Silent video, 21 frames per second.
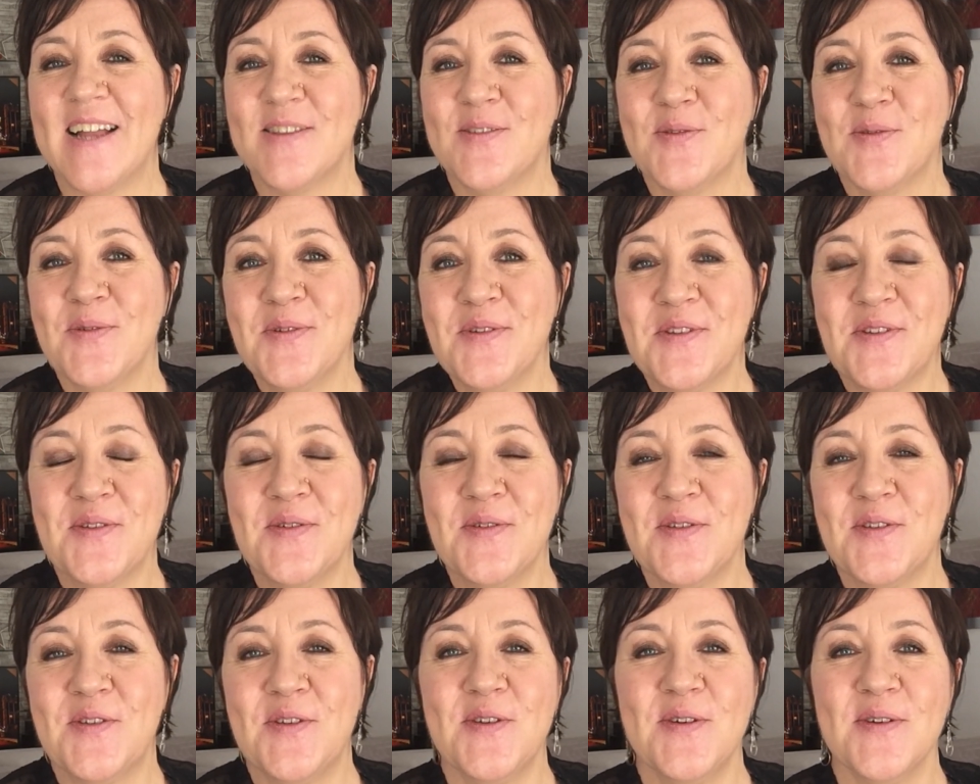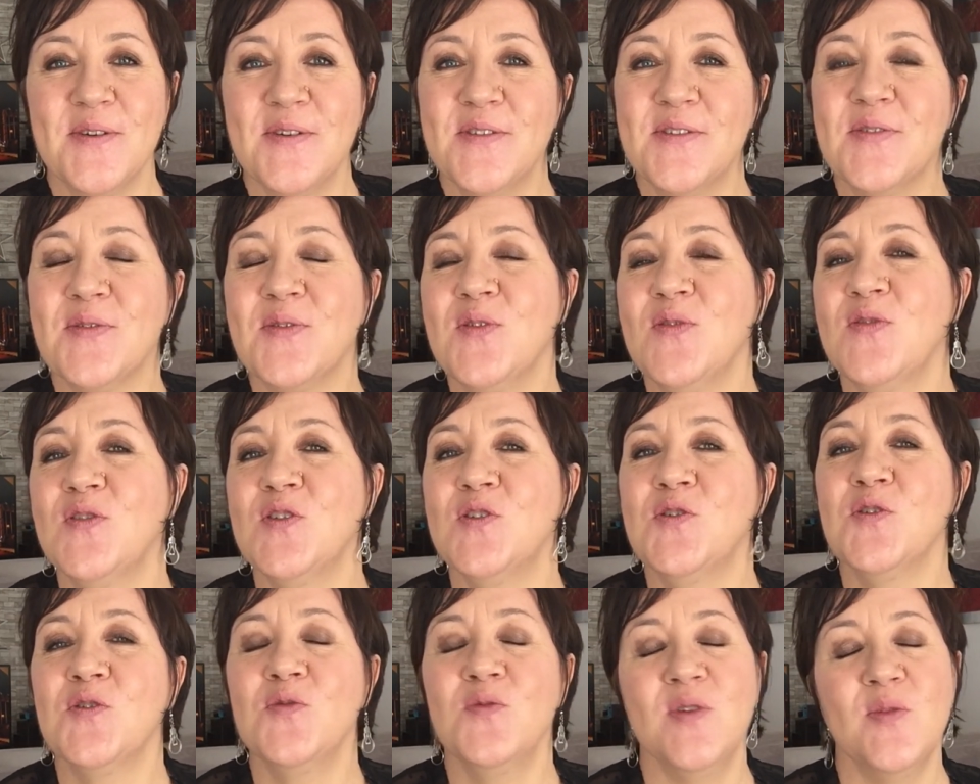tous, on se retrouve
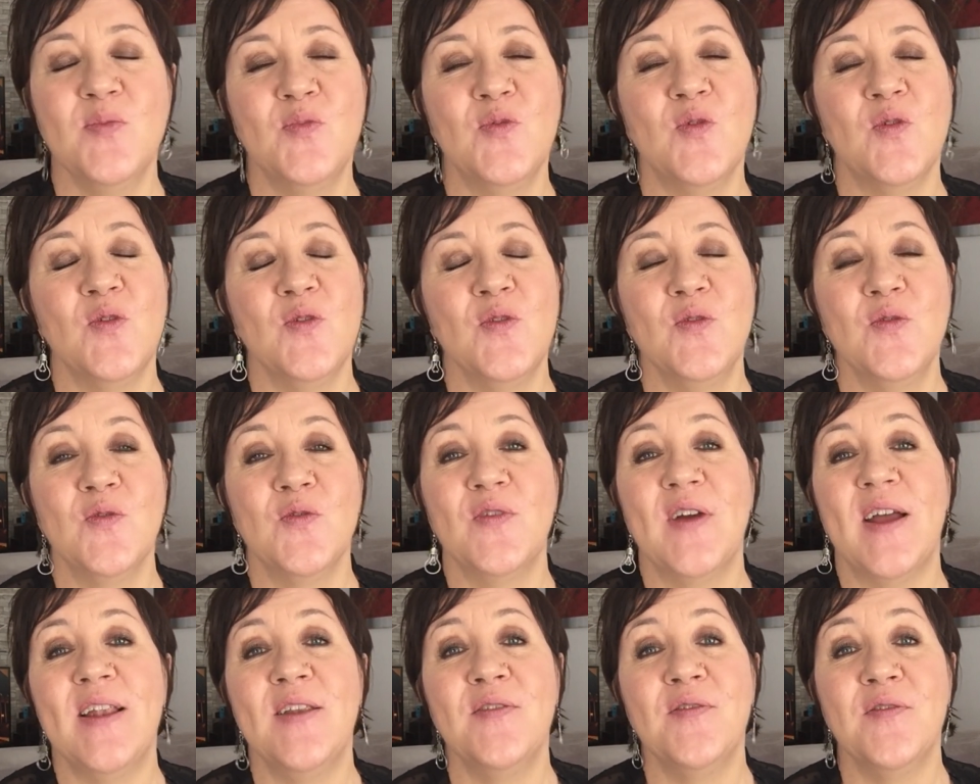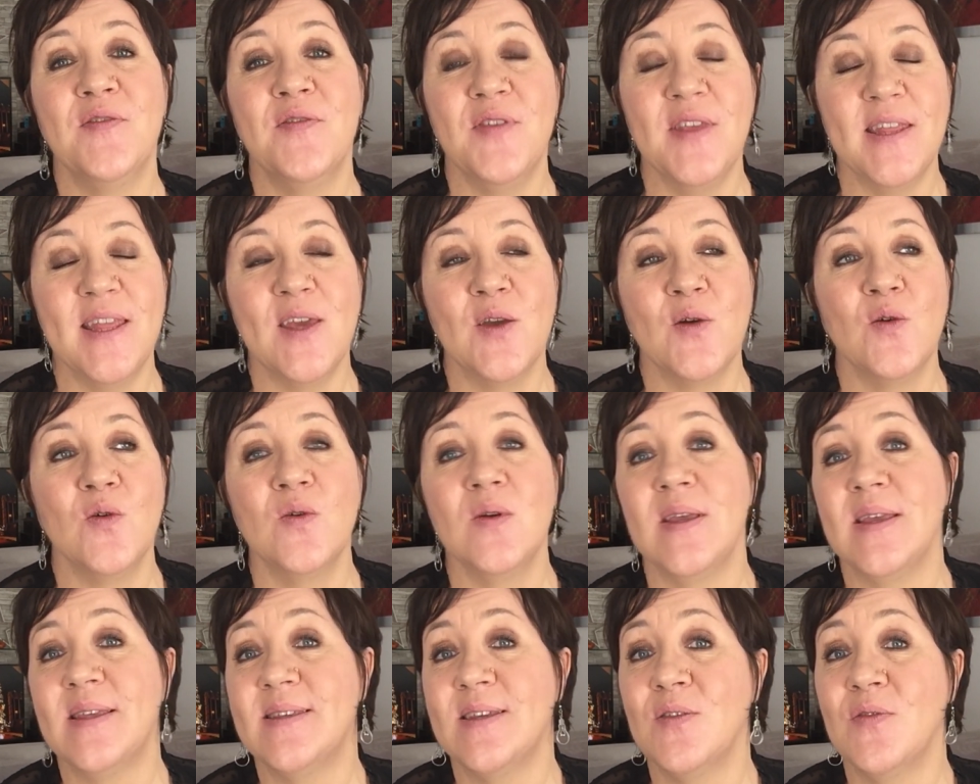aujourd'hui pour une nouvelle vidéo
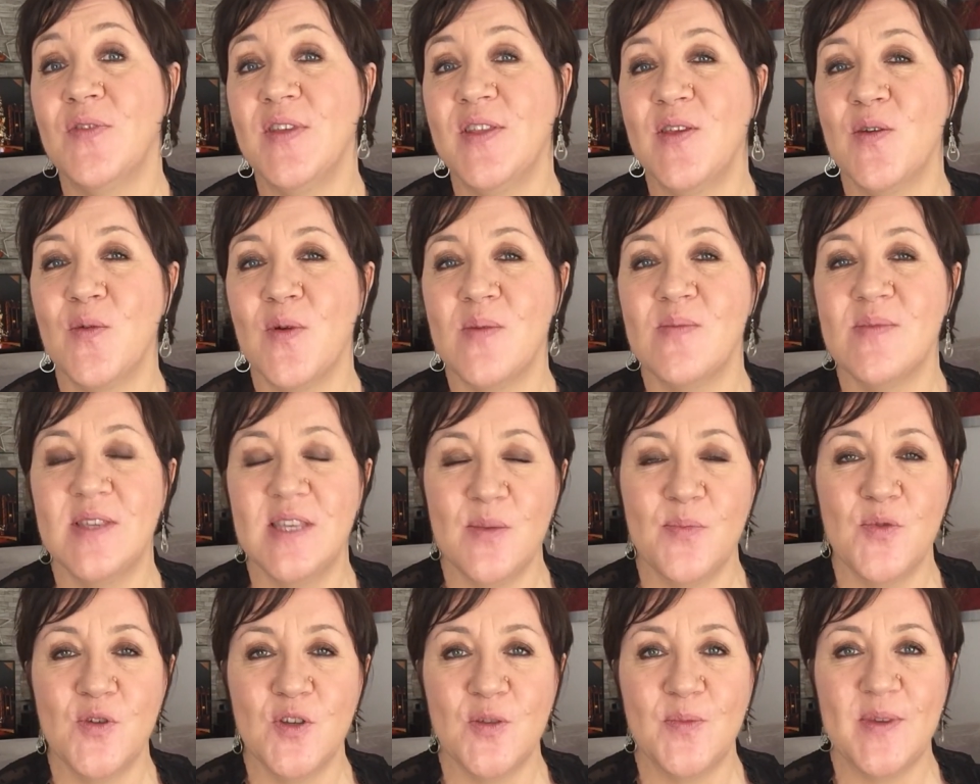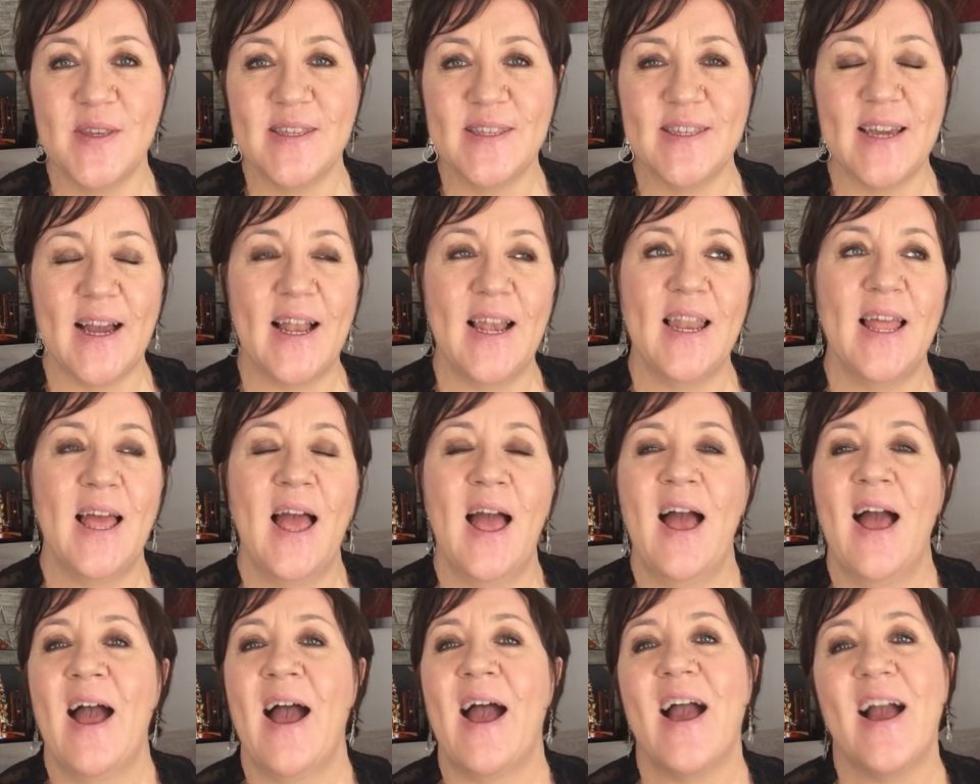et c'est une vidéo un petit peu spéciale.
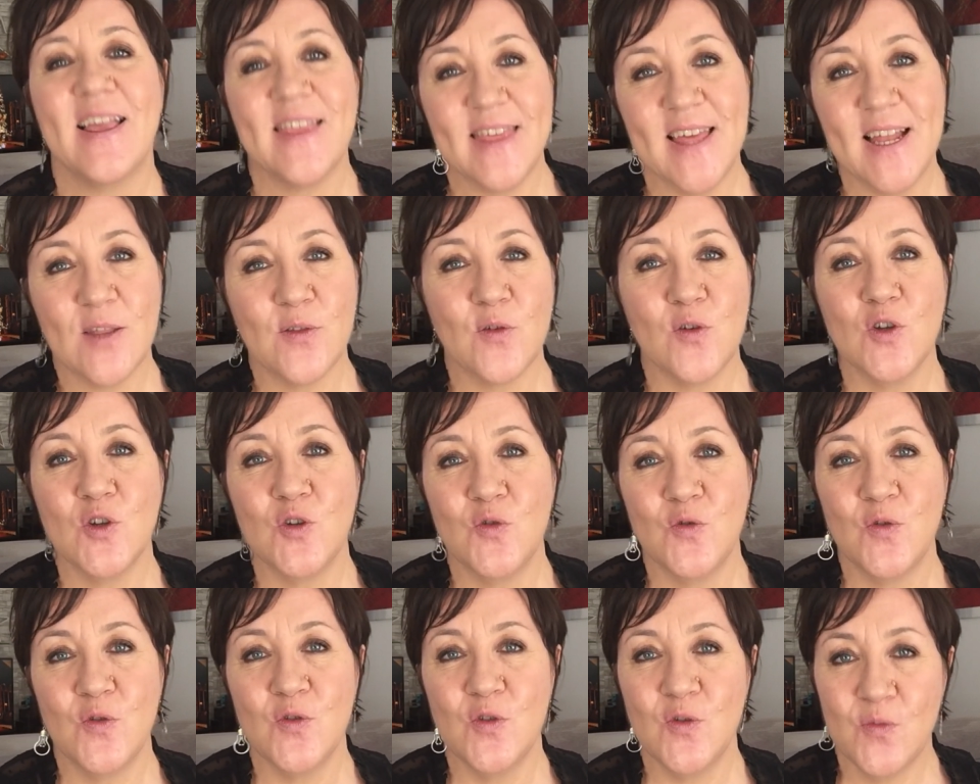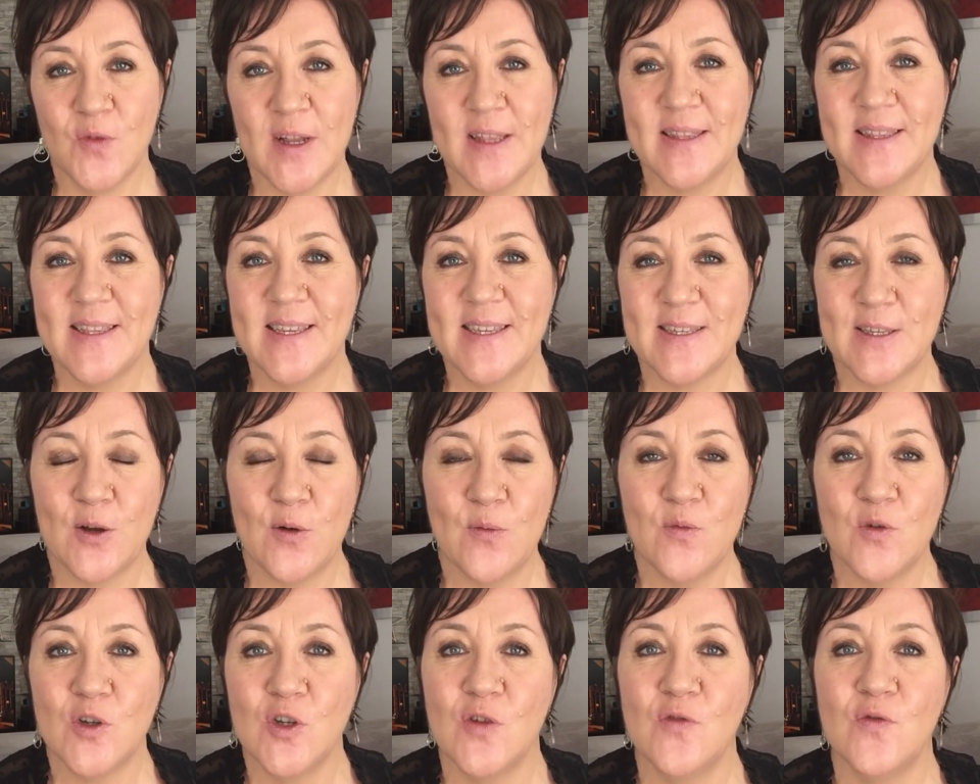À quelques jours du mois de
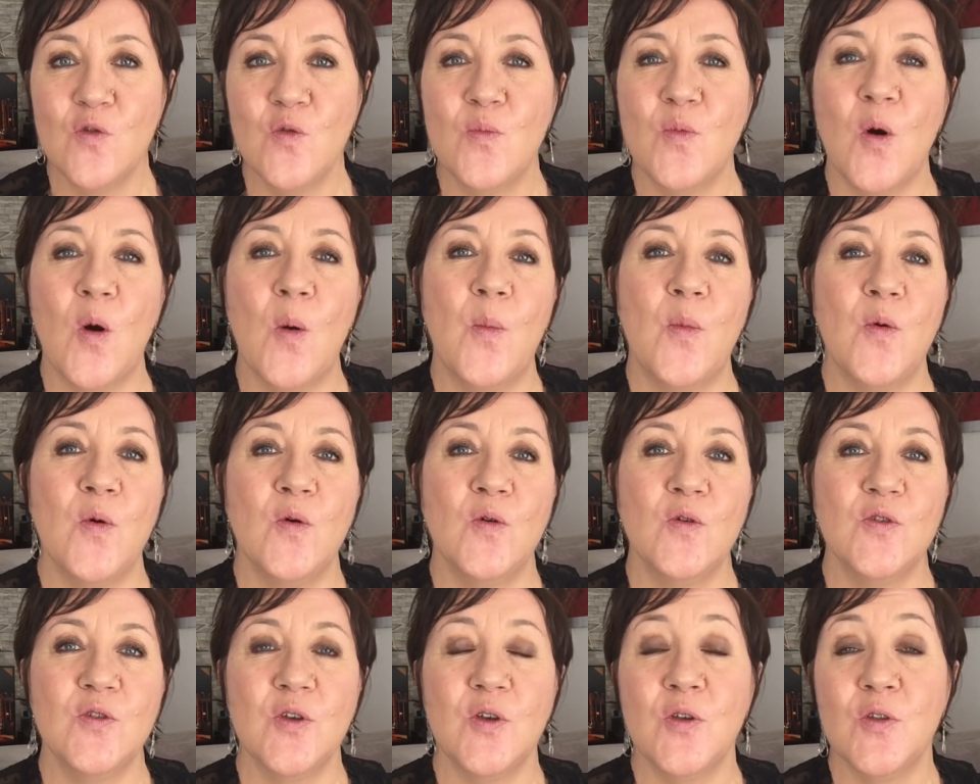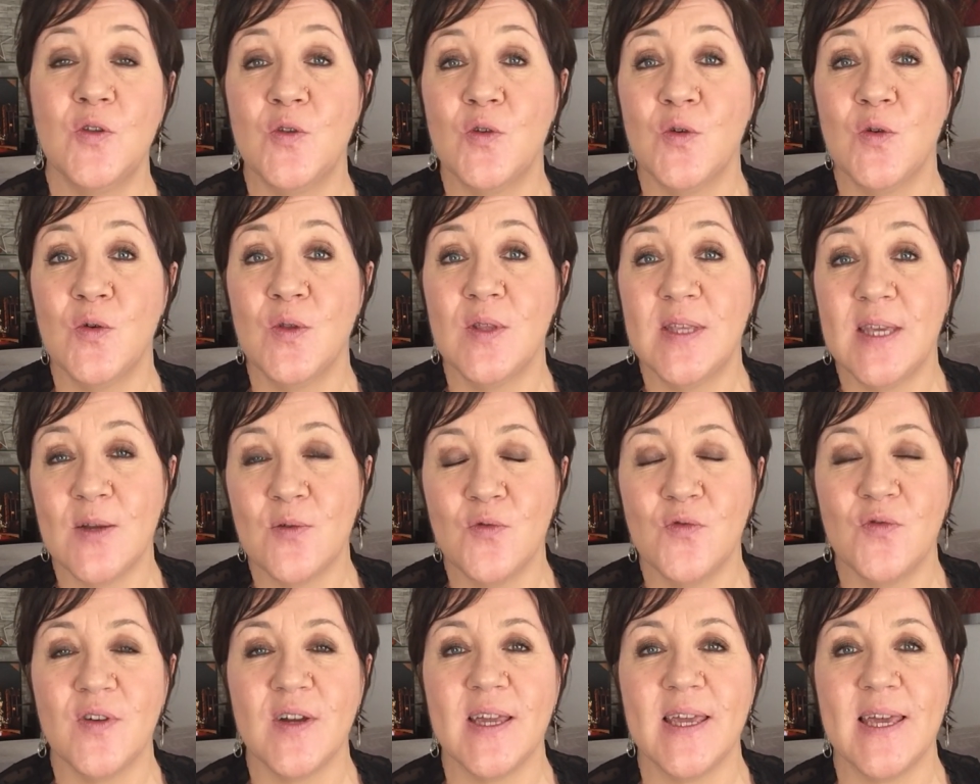décembre, je vous propose de
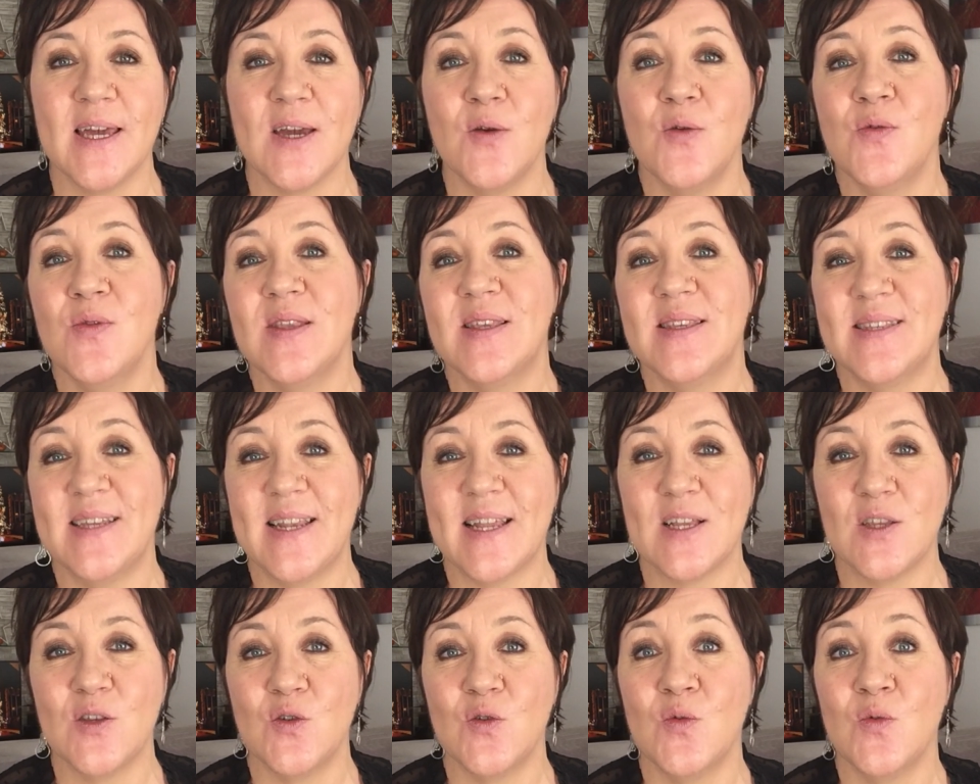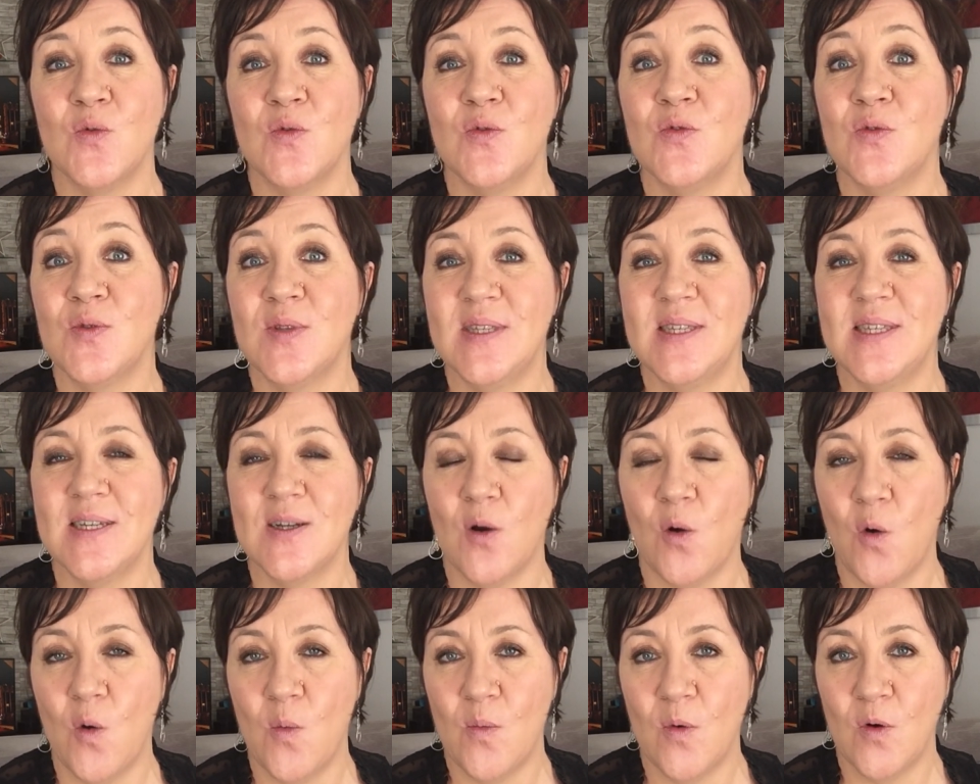découvrir une sélection de 10
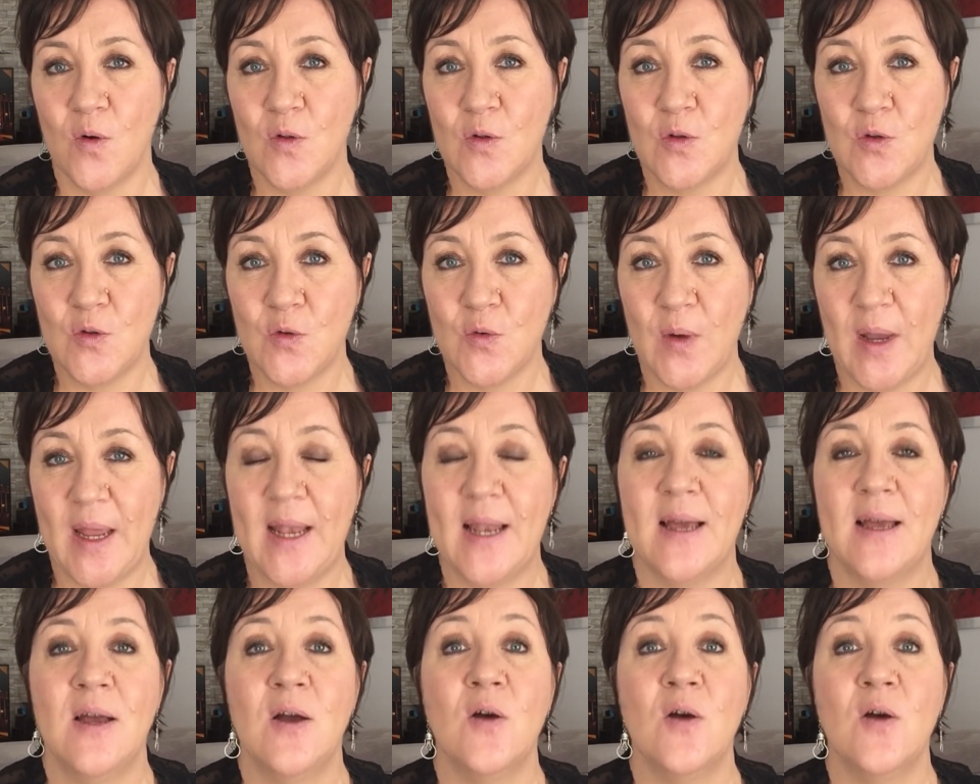romans de Noël